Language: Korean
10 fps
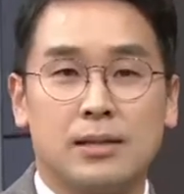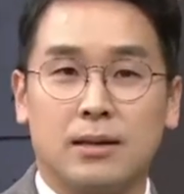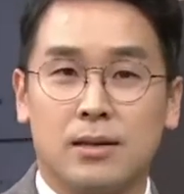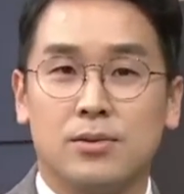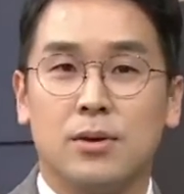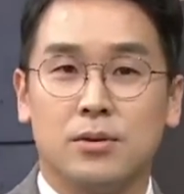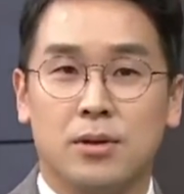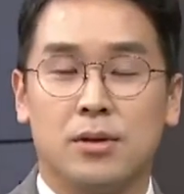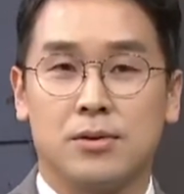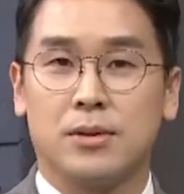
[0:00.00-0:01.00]
기상캐스터
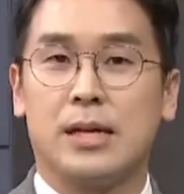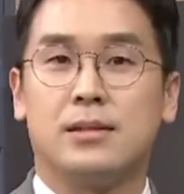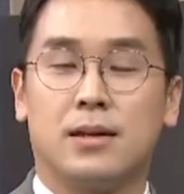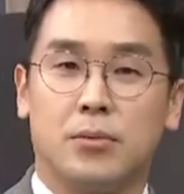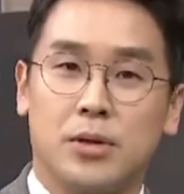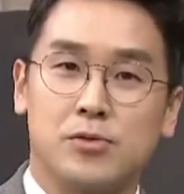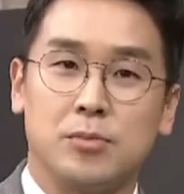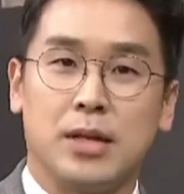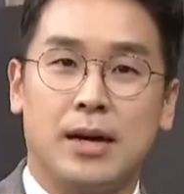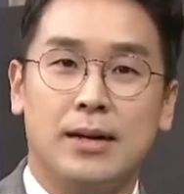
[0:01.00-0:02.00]
연결해서 날씨
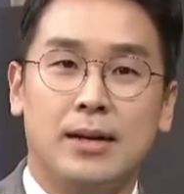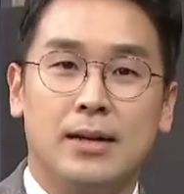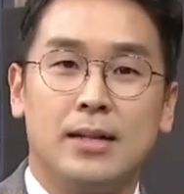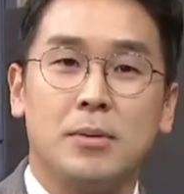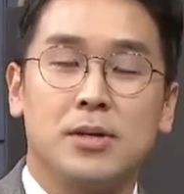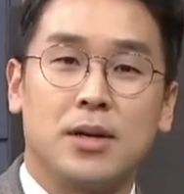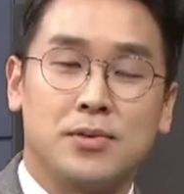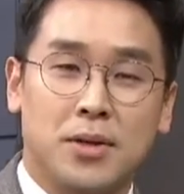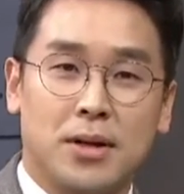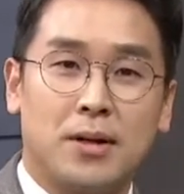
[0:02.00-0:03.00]
알아보겠습니다. 남혜정
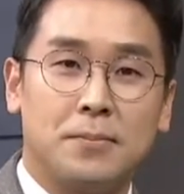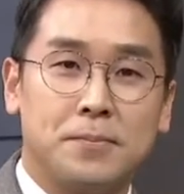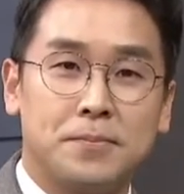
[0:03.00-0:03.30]
캐스터,